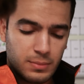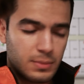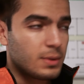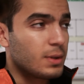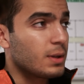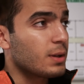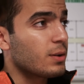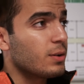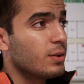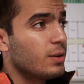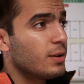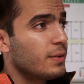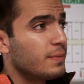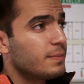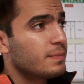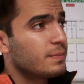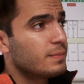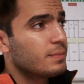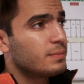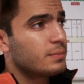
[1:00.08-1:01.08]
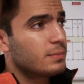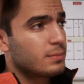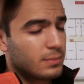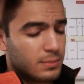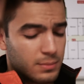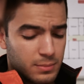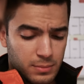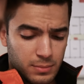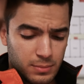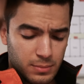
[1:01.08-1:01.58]
donc ça va être euh,
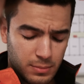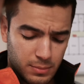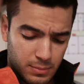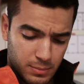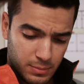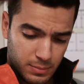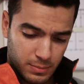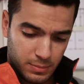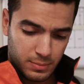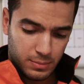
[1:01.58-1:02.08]
responsable de